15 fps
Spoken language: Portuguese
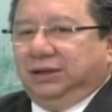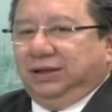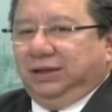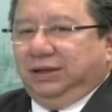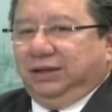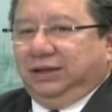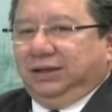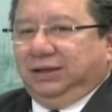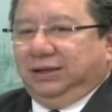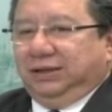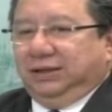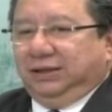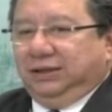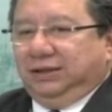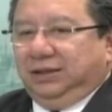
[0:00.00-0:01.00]

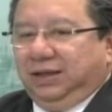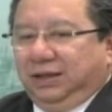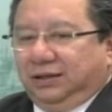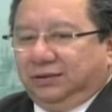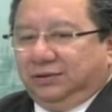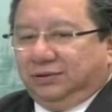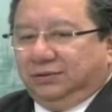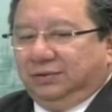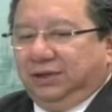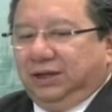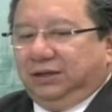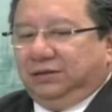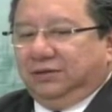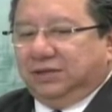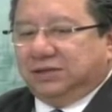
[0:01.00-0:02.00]
é, e dentro
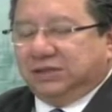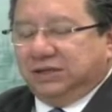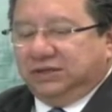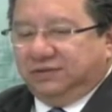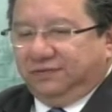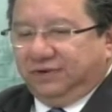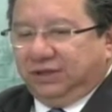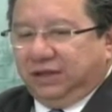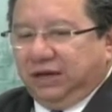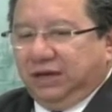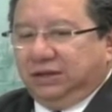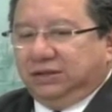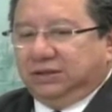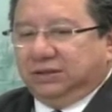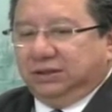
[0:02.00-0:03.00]
da nossa
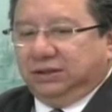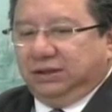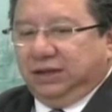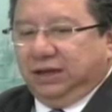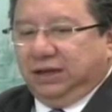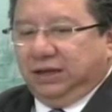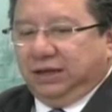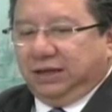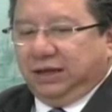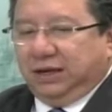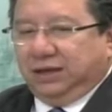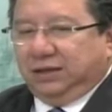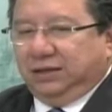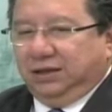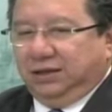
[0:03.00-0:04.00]
atividade que é
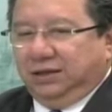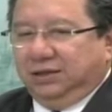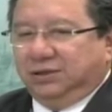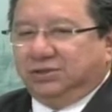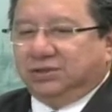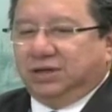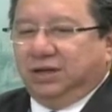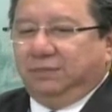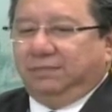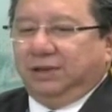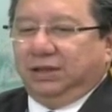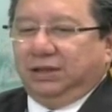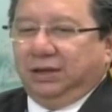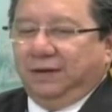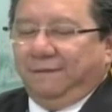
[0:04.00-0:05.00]
característica
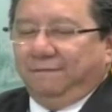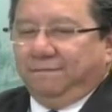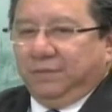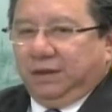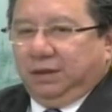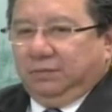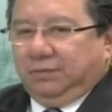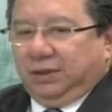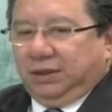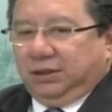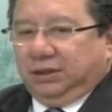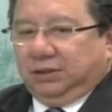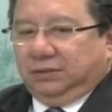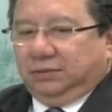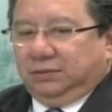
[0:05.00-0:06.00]
pela,
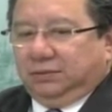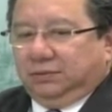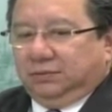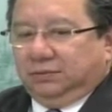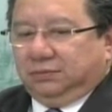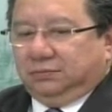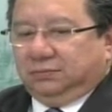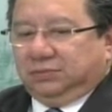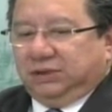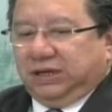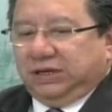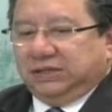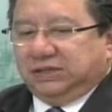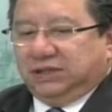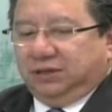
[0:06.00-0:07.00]
pela
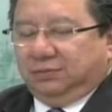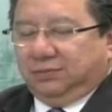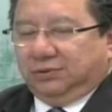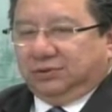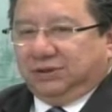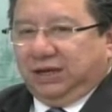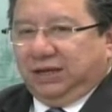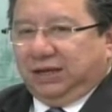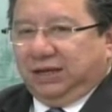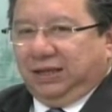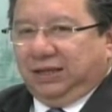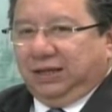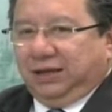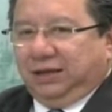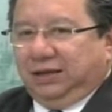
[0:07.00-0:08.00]
trazemos
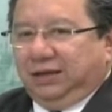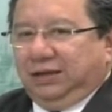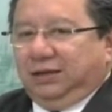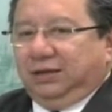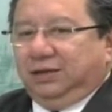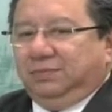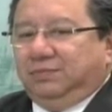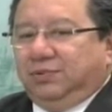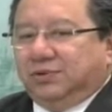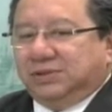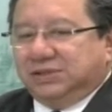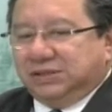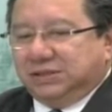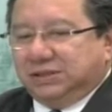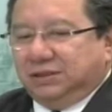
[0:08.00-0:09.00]
aquela
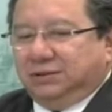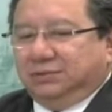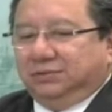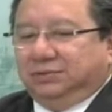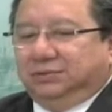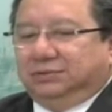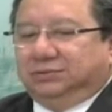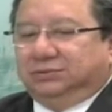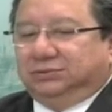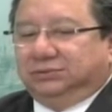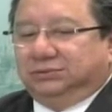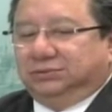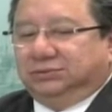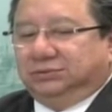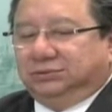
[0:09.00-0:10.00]
imposição do,
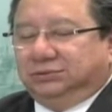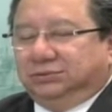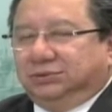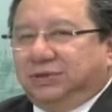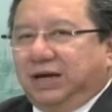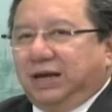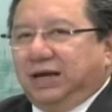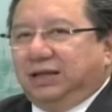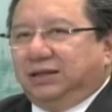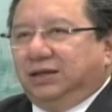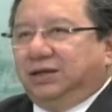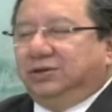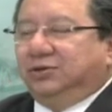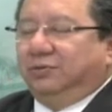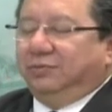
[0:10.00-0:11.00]
do, do
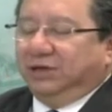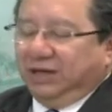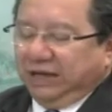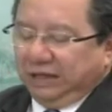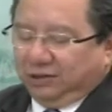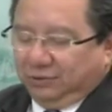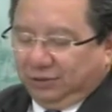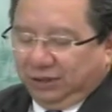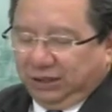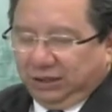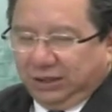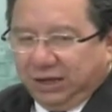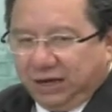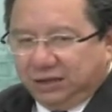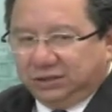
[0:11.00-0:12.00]
caráter de
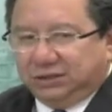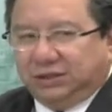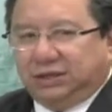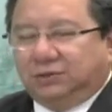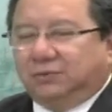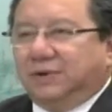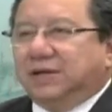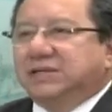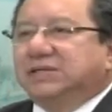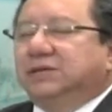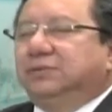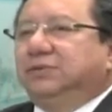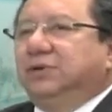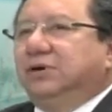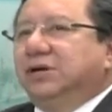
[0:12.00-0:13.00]
obrigatoriedade da
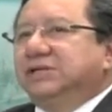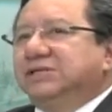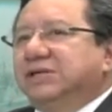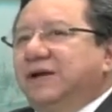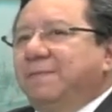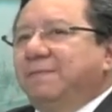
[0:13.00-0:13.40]
atuação nossa,